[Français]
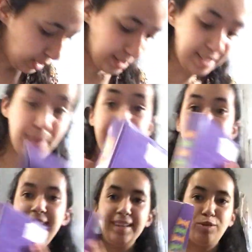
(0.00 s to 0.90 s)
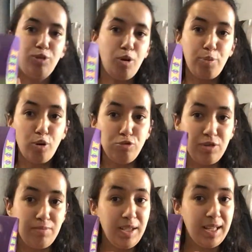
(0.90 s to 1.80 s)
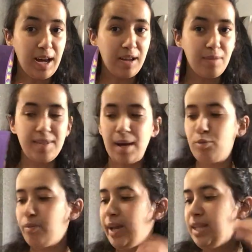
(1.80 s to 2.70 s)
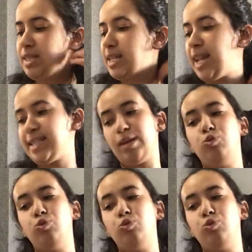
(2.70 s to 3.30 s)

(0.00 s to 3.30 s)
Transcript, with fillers: j'ai pris deux produits Milka comme ça, Moments. Là, ça